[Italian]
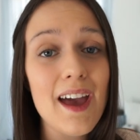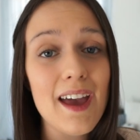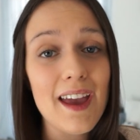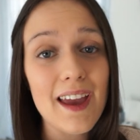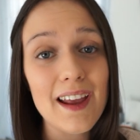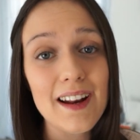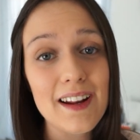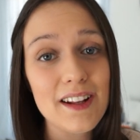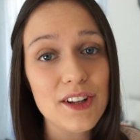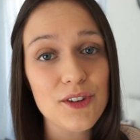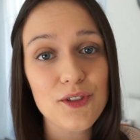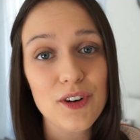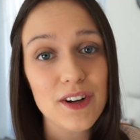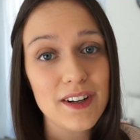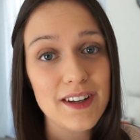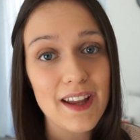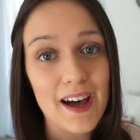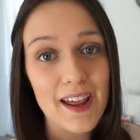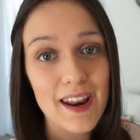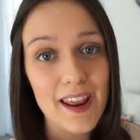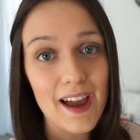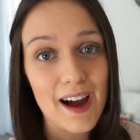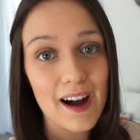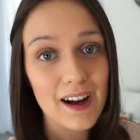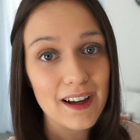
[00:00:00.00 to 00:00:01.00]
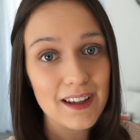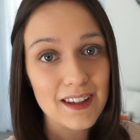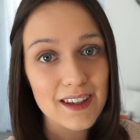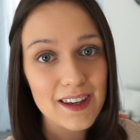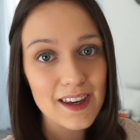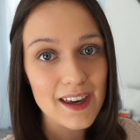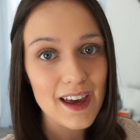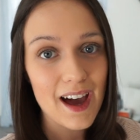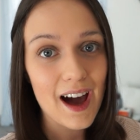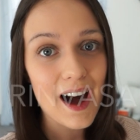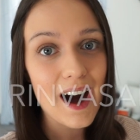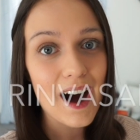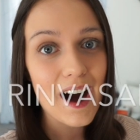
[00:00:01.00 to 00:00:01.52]
e le devo andare
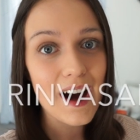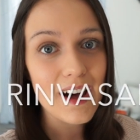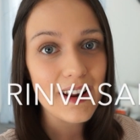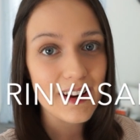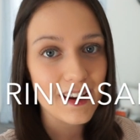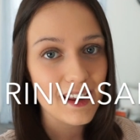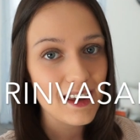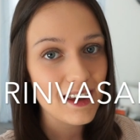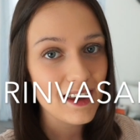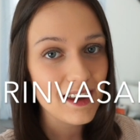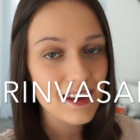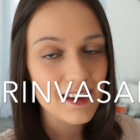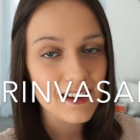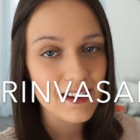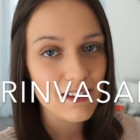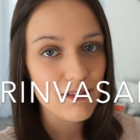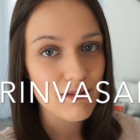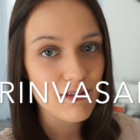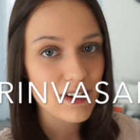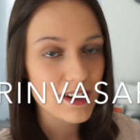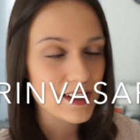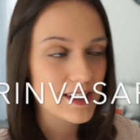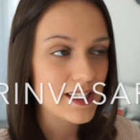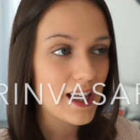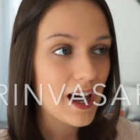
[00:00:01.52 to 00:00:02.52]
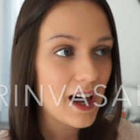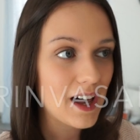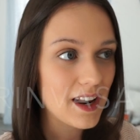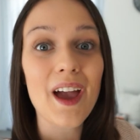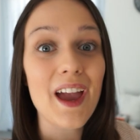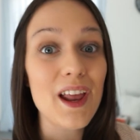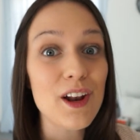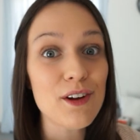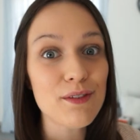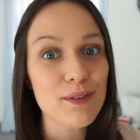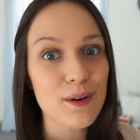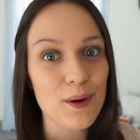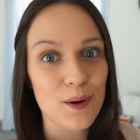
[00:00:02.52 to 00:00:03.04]
anche a reinvasare
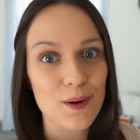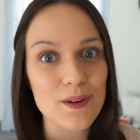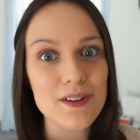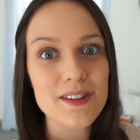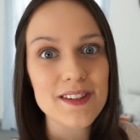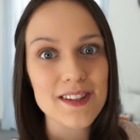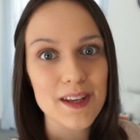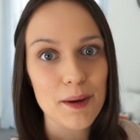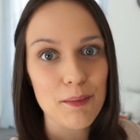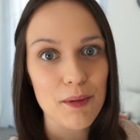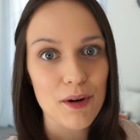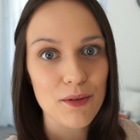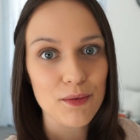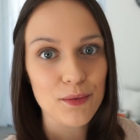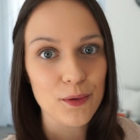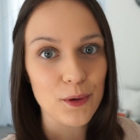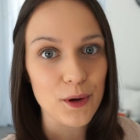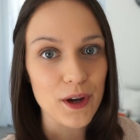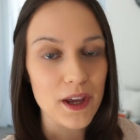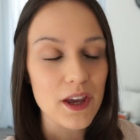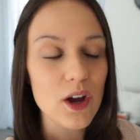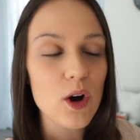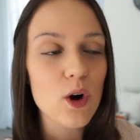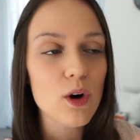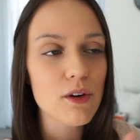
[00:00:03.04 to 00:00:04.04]
e lo farò insieme a voi.